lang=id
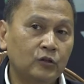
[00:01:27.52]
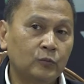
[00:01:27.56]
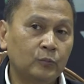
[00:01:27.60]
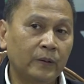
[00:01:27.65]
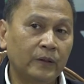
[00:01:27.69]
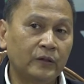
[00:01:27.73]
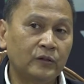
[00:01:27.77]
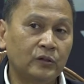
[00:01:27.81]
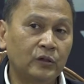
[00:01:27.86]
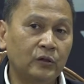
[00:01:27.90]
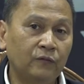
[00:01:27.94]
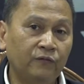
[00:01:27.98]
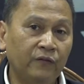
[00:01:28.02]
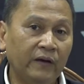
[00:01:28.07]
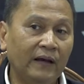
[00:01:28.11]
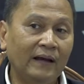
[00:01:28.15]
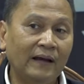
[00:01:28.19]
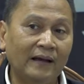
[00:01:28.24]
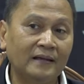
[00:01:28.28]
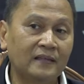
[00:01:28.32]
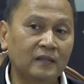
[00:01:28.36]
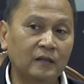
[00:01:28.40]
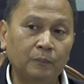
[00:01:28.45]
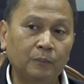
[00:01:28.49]

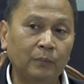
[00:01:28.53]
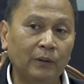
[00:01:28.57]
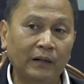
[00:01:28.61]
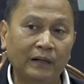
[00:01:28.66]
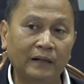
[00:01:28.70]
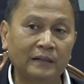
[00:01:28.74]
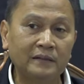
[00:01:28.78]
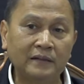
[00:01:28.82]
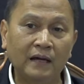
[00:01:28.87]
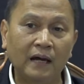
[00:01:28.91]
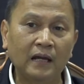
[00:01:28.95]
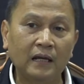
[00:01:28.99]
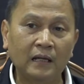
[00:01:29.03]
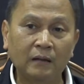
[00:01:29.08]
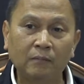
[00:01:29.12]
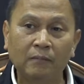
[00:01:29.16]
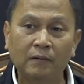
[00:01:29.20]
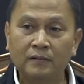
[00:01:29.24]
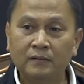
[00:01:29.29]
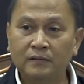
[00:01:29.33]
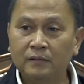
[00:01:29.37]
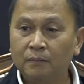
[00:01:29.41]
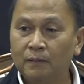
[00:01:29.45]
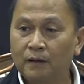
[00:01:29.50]
spesifikasi pekerjaannya
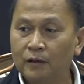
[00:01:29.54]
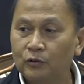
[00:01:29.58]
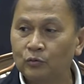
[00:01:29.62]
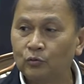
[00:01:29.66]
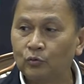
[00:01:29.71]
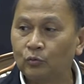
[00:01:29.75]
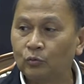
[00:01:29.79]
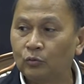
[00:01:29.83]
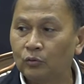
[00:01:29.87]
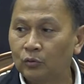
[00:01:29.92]
masih masuk